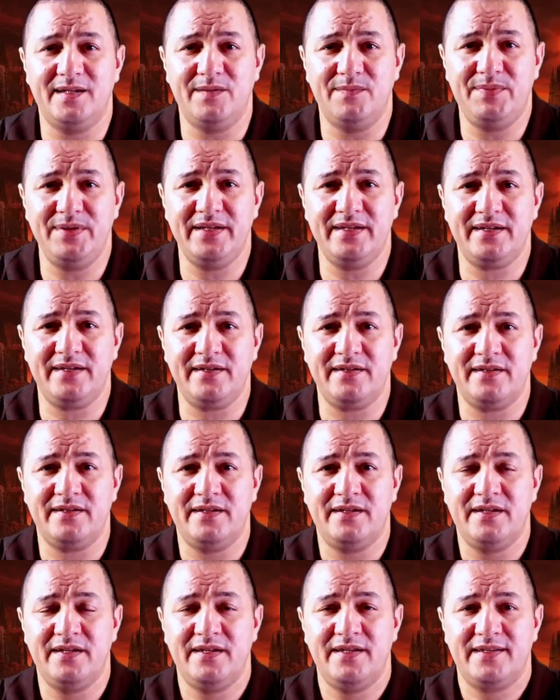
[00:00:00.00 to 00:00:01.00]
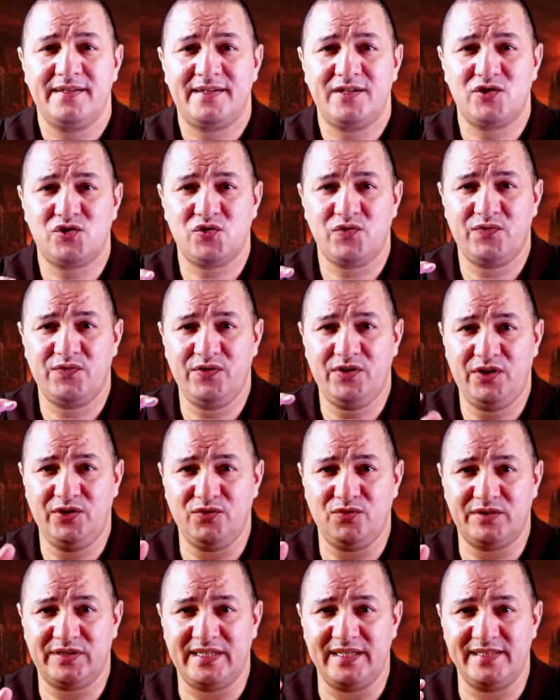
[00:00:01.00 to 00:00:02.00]
البئر كنشوف
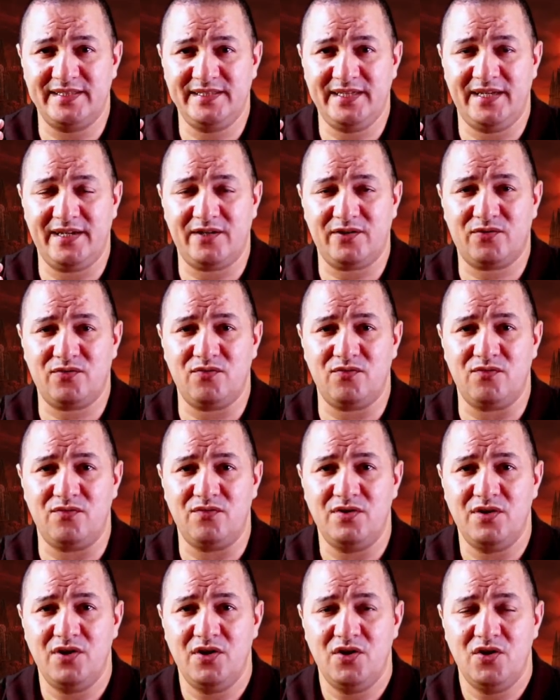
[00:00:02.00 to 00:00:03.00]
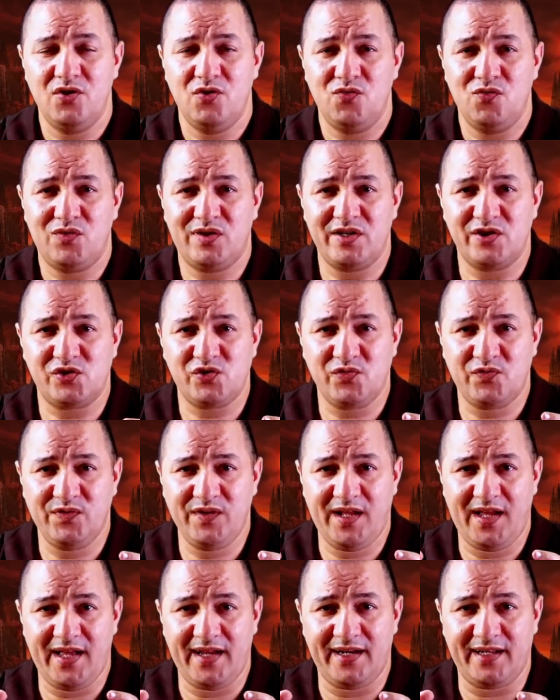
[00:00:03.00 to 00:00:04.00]
الحيوط كيتحركوا وكنشوف
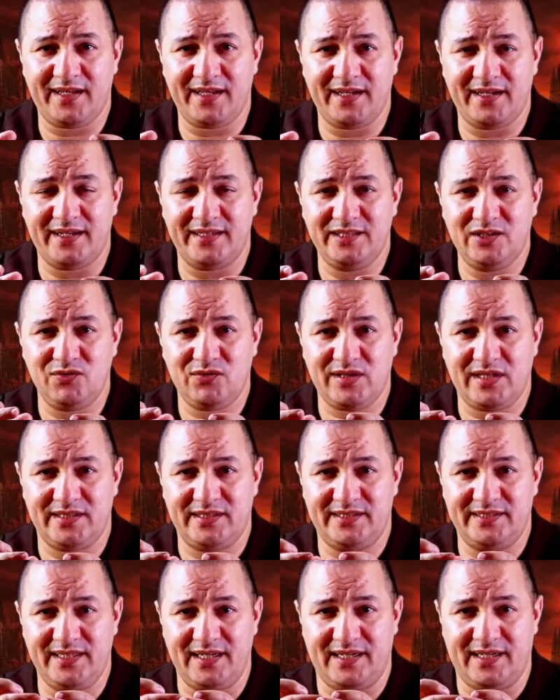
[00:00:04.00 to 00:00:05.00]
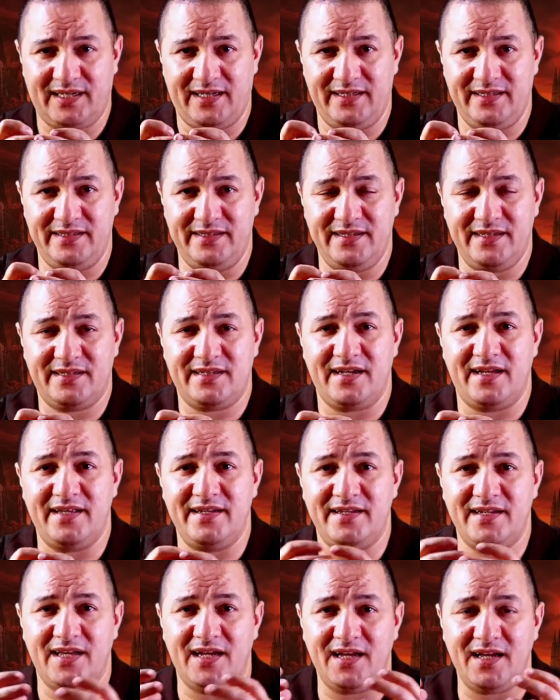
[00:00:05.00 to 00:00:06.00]
الحلقه غدا وكتضيق عليا
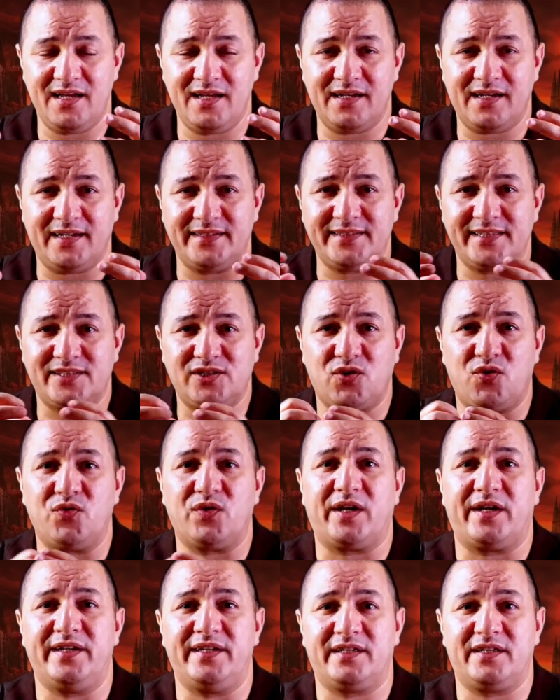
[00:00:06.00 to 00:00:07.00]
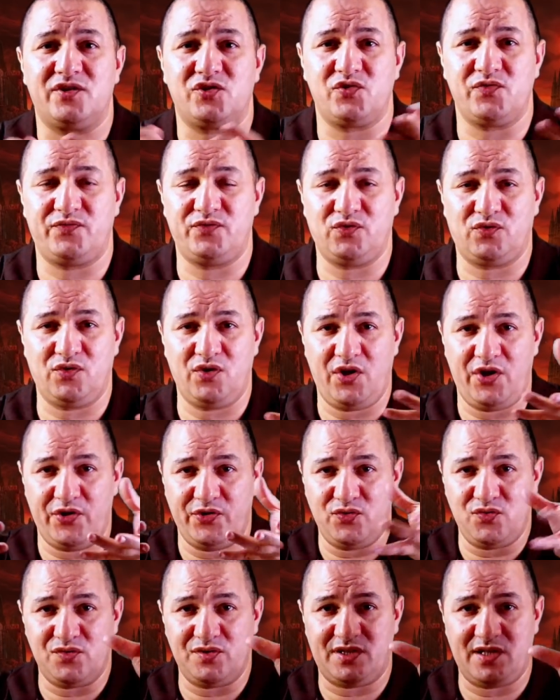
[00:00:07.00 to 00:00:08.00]
كانها غدا تخنق لي كنشوف دوك
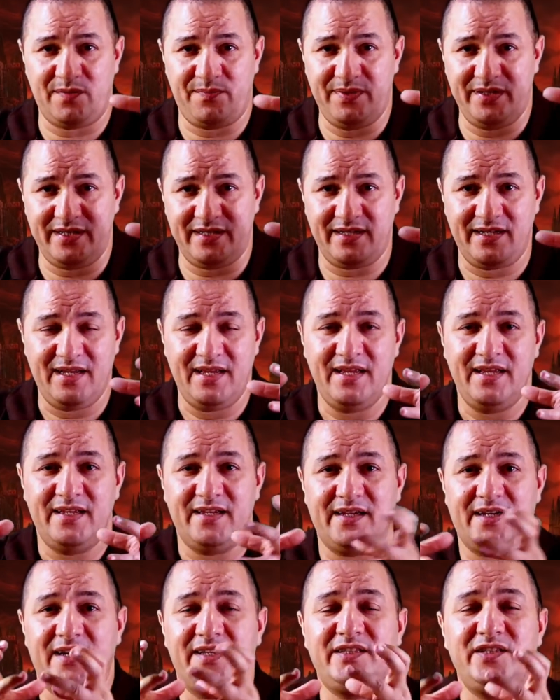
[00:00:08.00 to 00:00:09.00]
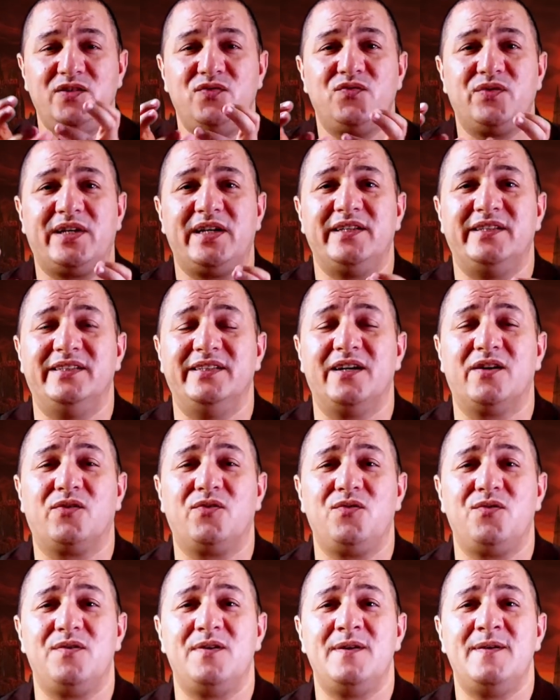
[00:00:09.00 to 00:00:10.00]
الحيوط البئر غاديين
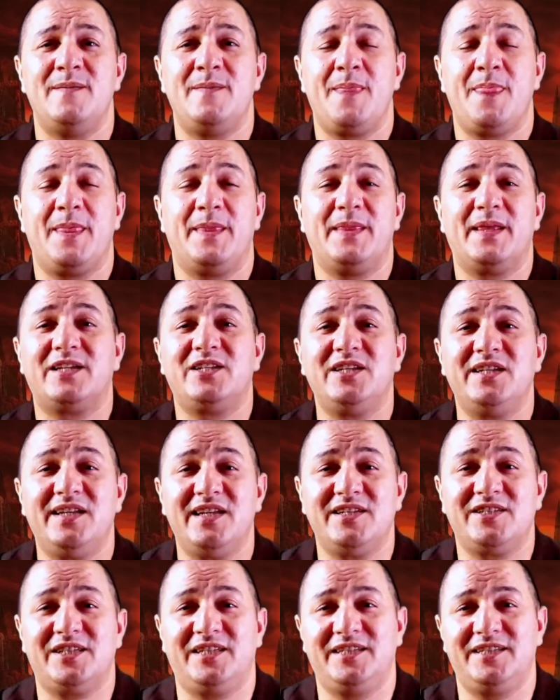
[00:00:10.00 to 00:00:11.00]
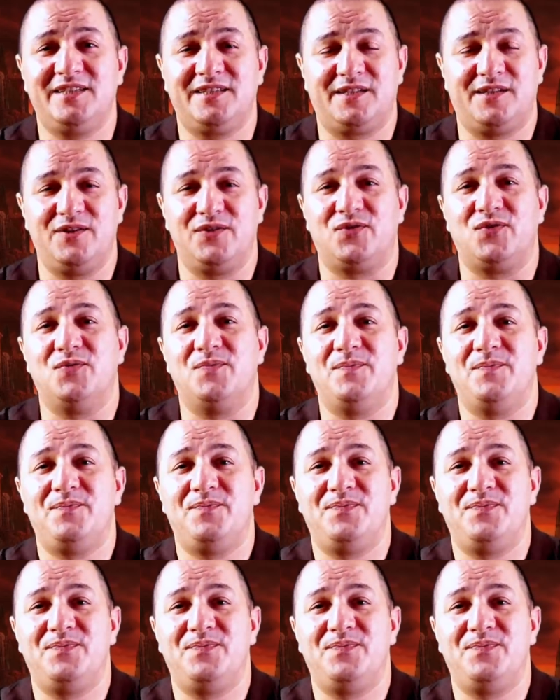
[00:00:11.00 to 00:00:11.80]
وكيضيقوا داكشي علاش عيطت لكم